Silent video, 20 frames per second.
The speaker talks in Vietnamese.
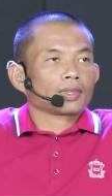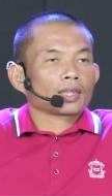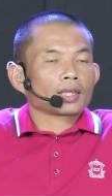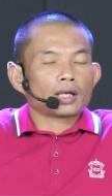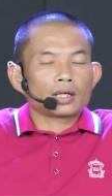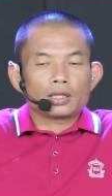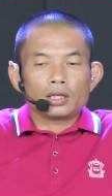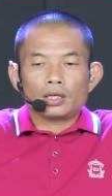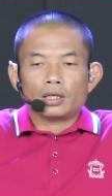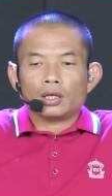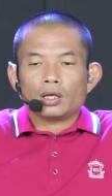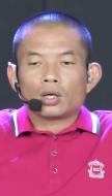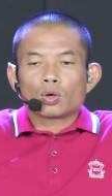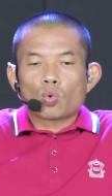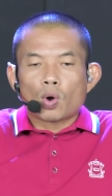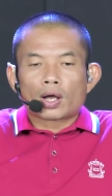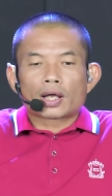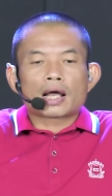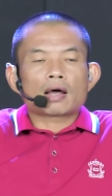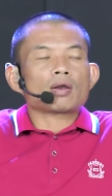thế thì
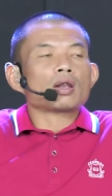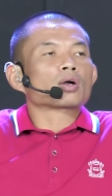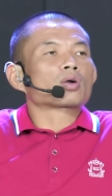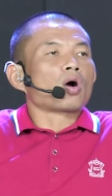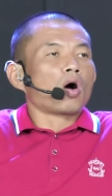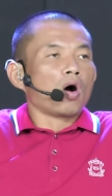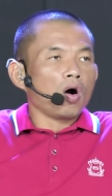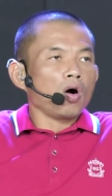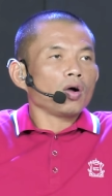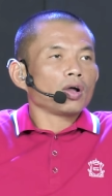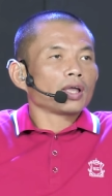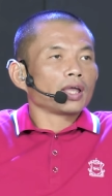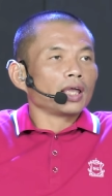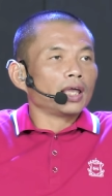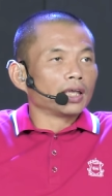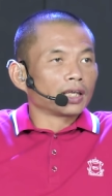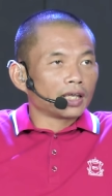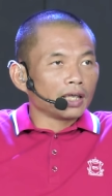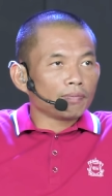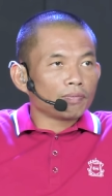quảng cáo là có
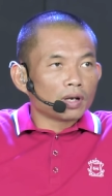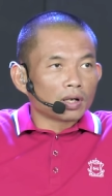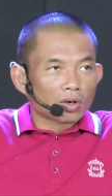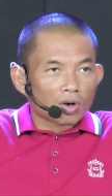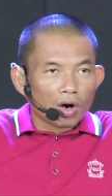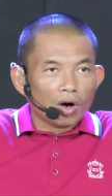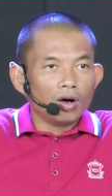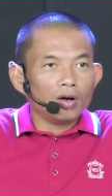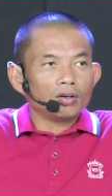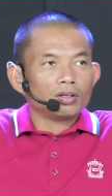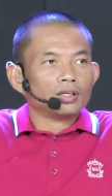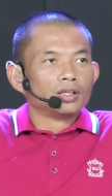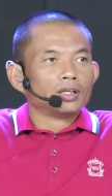ekip là có